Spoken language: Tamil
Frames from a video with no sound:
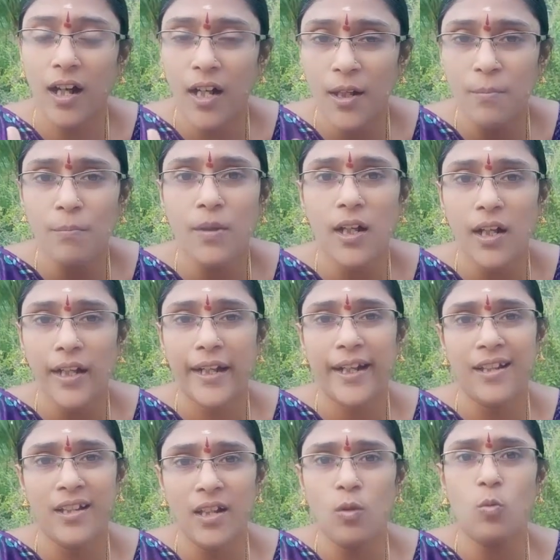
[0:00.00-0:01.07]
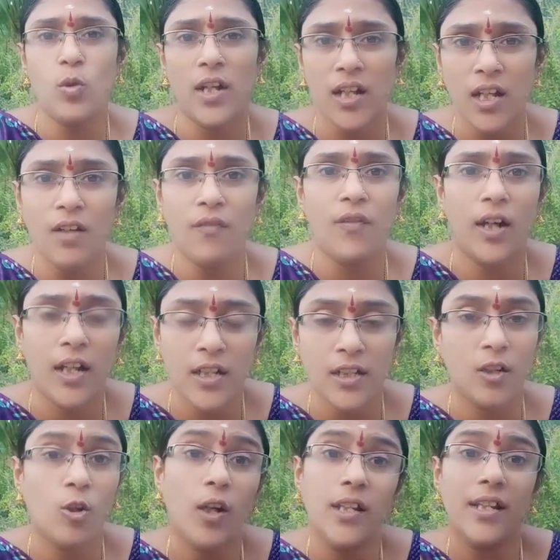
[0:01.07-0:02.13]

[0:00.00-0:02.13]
ஆன்மா எந்த உடலில் வாழ்ந்ததோ